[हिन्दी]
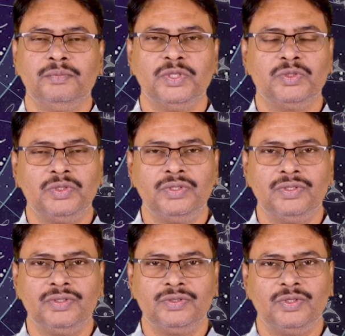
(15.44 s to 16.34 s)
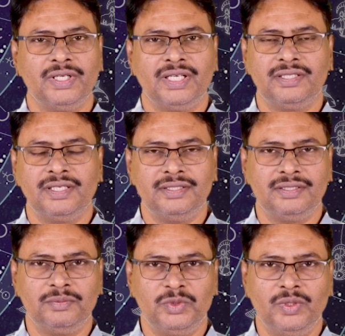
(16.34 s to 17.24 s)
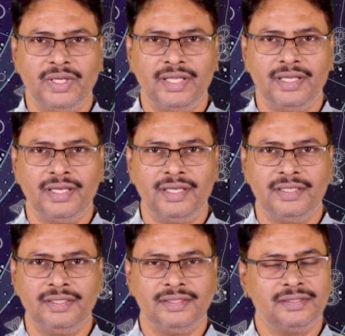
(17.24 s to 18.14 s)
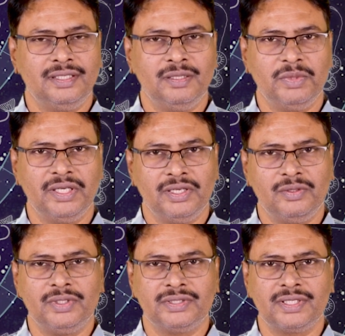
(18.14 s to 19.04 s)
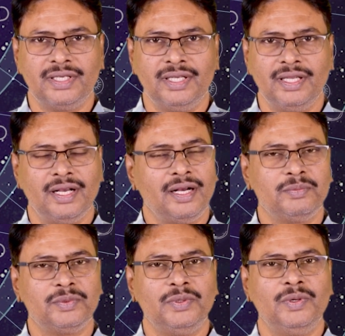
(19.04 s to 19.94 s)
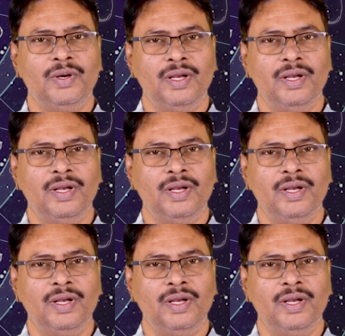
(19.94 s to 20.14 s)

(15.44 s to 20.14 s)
मित्रों 2023 अब दूर नहीं है इसलिए मैं नव वर्ष की आपको